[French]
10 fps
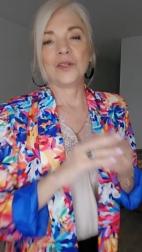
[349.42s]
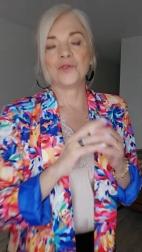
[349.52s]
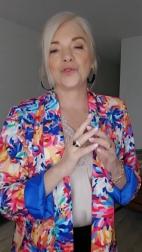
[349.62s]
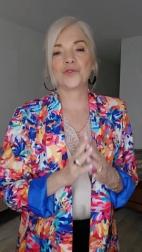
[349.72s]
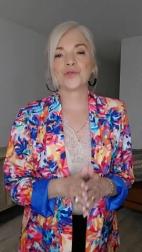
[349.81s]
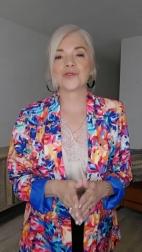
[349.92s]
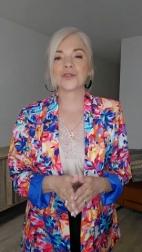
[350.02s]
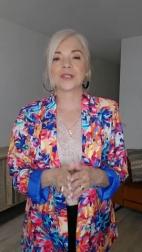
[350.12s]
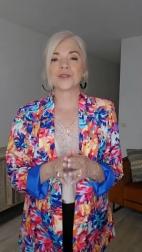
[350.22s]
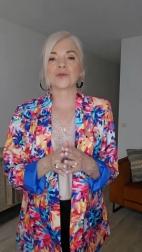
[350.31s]
de tous ceux
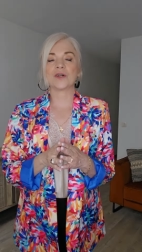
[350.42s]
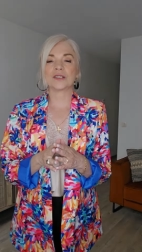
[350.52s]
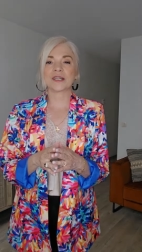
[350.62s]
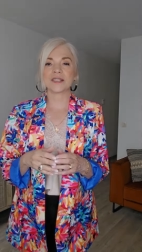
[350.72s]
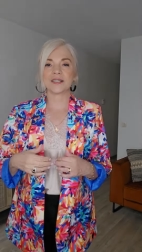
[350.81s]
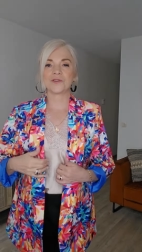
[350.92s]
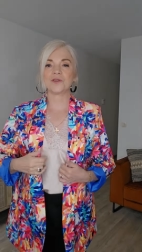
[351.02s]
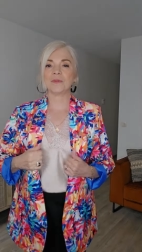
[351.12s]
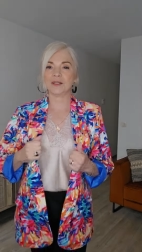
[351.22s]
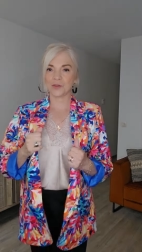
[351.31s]
qui sont rentrés cette
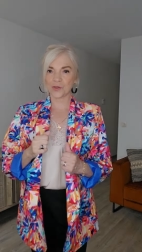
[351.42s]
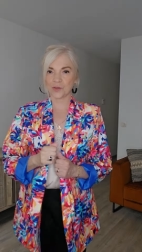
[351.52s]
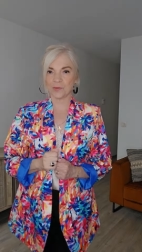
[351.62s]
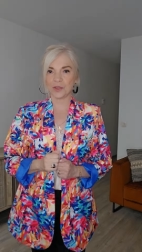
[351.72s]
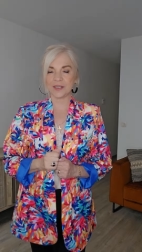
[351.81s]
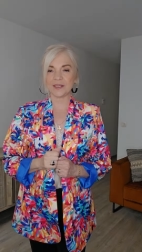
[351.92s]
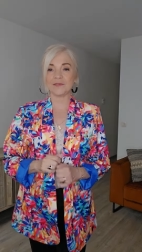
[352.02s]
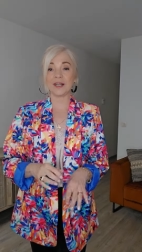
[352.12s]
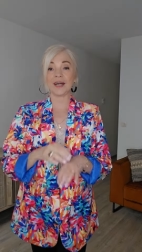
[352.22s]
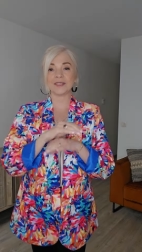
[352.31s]
semaine dans ce
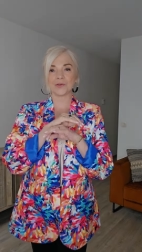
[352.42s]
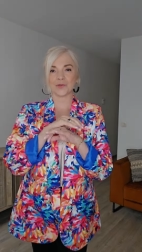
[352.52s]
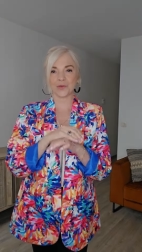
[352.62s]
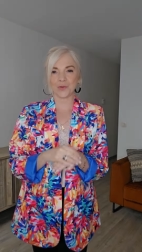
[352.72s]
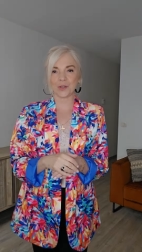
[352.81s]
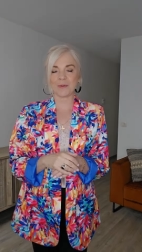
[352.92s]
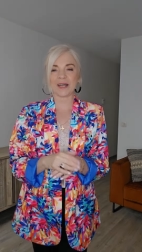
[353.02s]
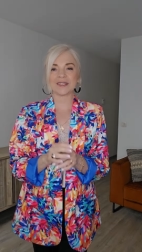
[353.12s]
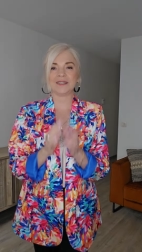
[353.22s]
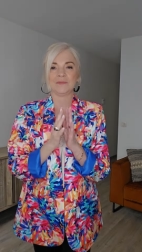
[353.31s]
motif-là, ils sont tous
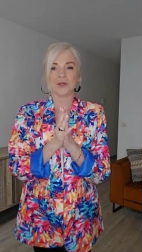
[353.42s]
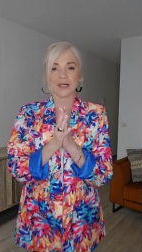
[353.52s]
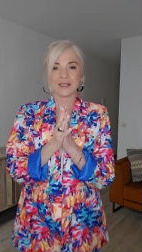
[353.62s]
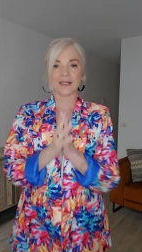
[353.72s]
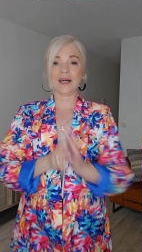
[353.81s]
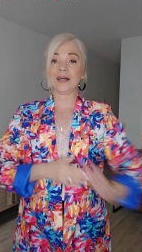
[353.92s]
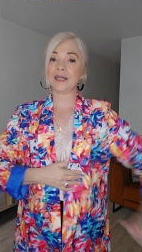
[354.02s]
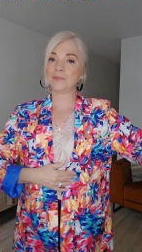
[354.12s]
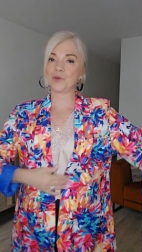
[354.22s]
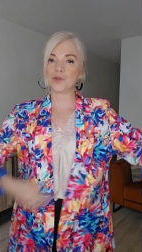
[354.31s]
partis, il m'en reste un,
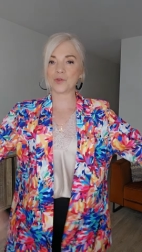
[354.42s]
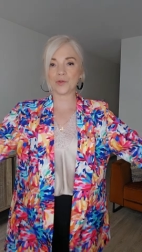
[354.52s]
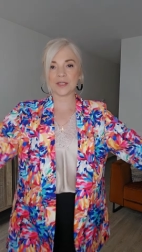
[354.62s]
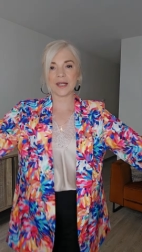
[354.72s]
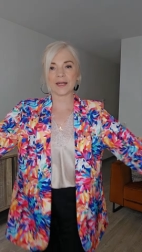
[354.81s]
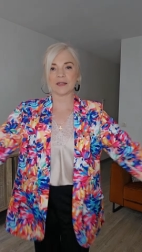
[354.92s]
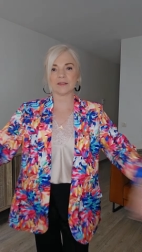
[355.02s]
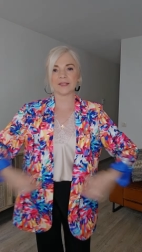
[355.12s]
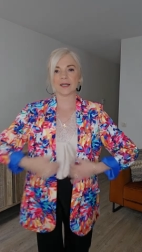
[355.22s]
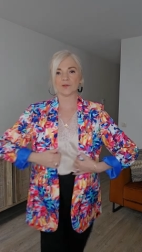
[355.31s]
et pour le coup, c'est la grande taille.